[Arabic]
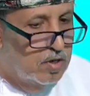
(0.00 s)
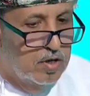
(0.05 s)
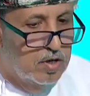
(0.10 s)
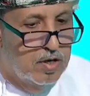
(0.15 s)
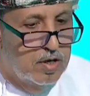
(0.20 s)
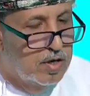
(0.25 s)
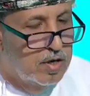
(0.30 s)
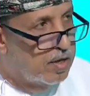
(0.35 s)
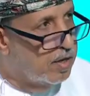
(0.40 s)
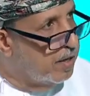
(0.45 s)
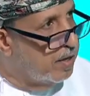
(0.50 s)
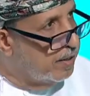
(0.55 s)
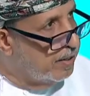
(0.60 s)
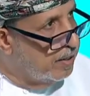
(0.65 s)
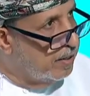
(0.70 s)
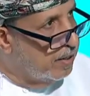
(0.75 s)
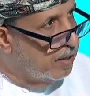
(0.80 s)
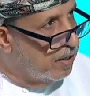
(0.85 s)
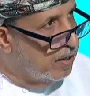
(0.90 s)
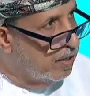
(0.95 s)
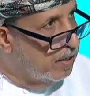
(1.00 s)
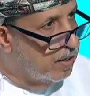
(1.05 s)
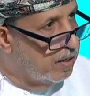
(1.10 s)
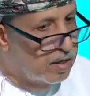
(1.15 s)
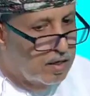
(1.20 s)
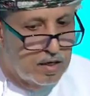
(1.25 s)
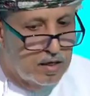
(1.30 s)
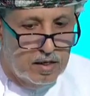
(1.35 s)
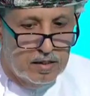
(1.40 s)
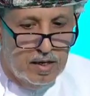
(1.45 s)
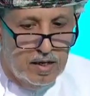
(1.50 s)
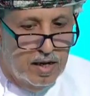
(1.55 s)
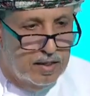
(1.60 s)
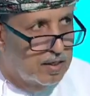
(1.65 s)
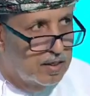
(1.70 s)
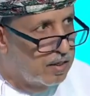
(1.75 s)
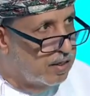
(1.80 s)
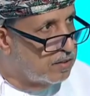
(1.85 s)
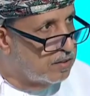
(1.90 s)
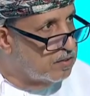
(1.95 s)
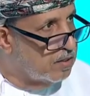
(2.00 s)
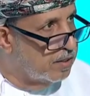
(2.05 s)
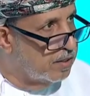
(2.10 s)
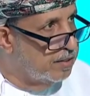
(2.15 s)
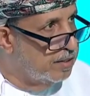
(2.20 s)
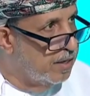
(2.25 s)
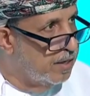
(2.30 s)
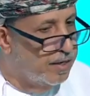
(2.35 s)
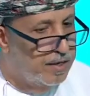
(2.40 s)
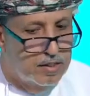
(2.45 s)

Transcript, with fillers: آه، للقطاعات الاقتصاديه